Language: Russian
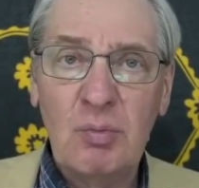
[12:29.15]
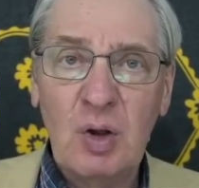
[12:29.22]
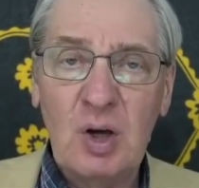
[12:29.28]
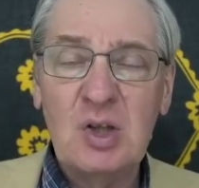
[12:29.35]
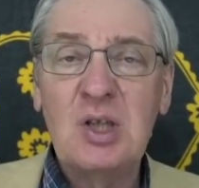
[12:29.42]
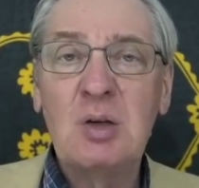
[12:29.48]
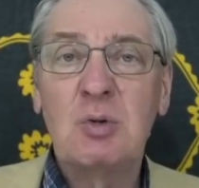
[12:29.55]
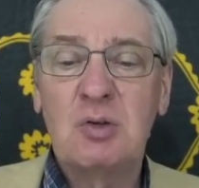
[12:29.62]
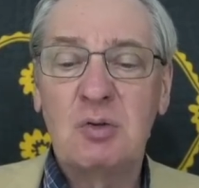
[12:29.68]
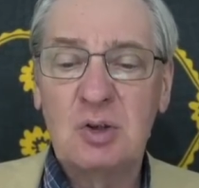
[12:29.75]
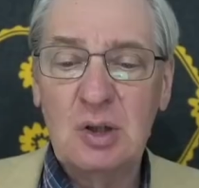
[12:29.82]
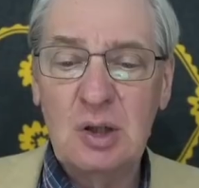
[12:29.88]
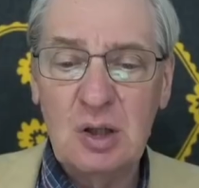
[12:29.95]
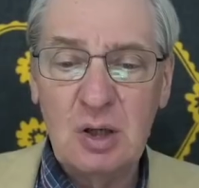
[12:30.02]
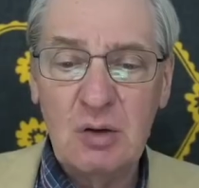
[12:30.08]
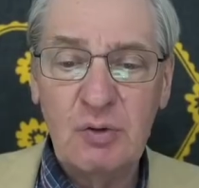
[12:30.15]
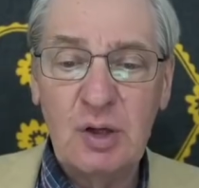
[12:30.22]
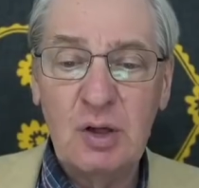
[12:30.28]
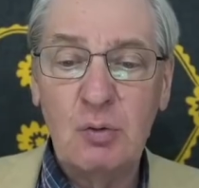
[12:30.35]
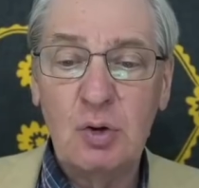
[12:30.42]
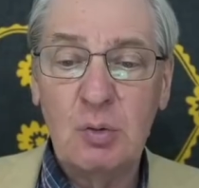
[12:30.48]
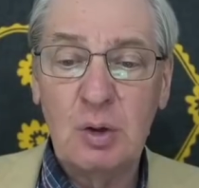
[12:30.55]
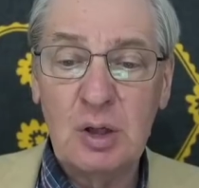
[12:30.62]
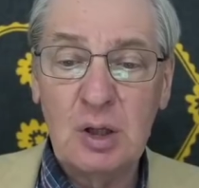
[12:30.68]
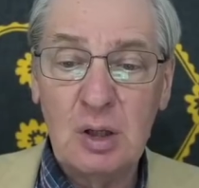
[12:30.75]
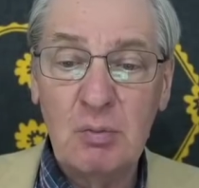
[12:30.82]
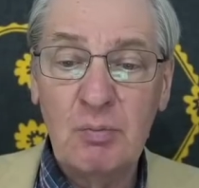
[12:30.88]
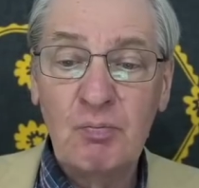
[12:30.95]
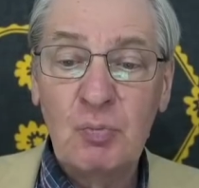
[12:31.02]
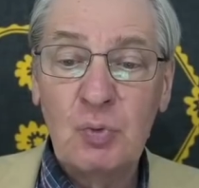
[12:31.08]
одним из вице-лидеров, и Левоном
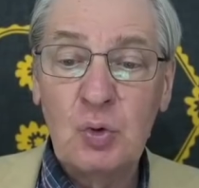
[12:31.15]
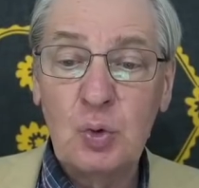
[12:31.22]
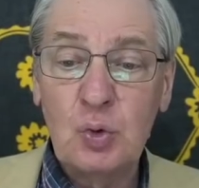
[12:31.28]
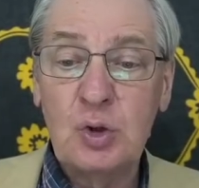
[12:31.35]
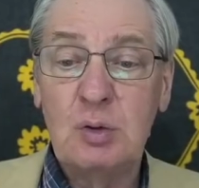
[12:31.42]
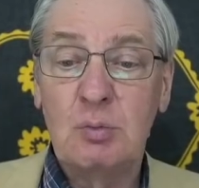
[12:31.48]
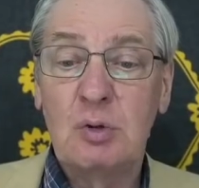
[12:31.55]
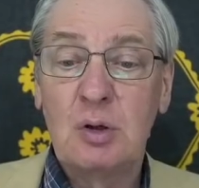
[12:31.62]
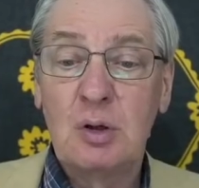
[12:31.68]
Родяном, другим